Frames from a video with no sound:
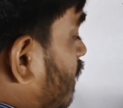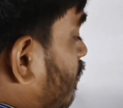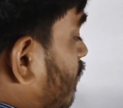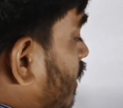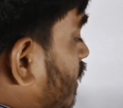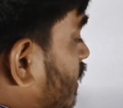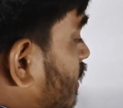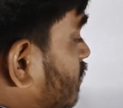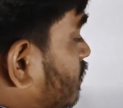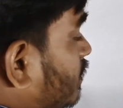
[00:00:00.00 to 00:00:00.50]
এ
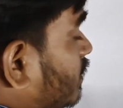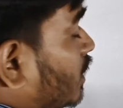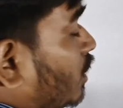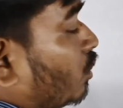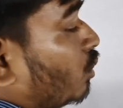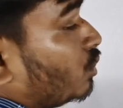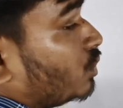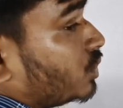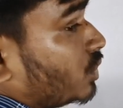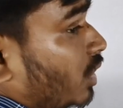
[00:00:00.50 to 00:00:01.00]
মাইনাস বি
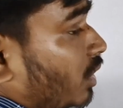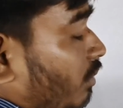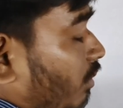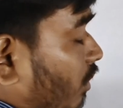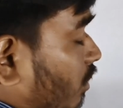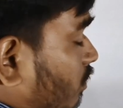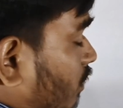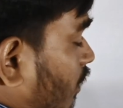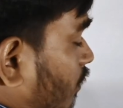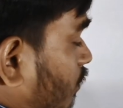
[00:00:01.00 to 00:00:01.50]
তার হোল স্কোয়ার
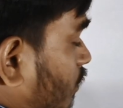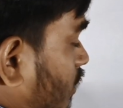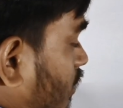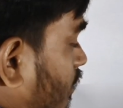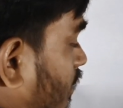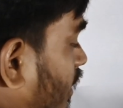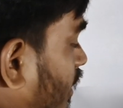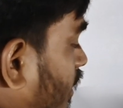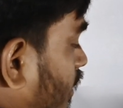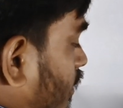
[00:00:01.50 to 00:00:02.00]
ফর্মুলা
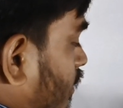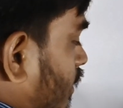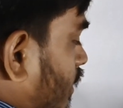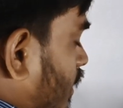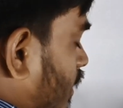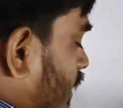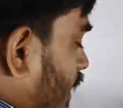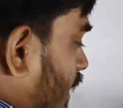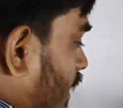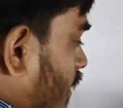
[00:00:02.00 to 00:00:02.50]
করছে মানে
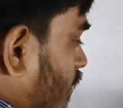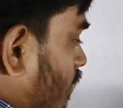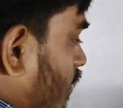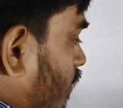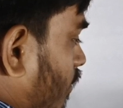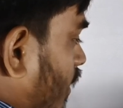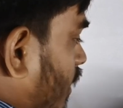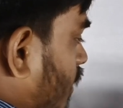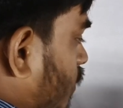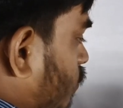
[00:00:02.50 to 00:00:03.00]
টেন
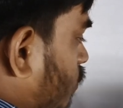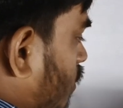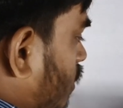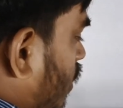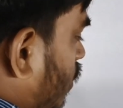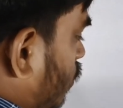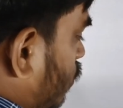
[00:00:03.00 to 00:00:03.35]
আলফা মাইনাস ওয়ান